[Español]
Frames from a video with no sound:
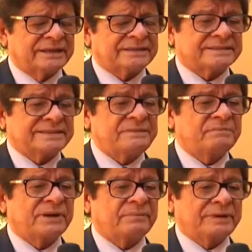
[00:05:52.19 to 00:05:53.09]

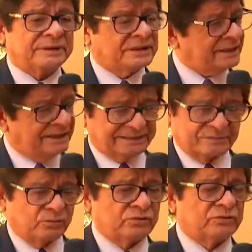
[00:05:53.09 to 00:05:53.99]
simplemente, que
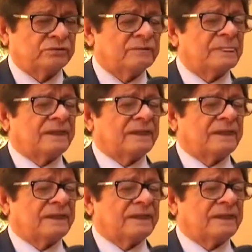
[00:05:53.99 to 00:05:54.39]
es mucho,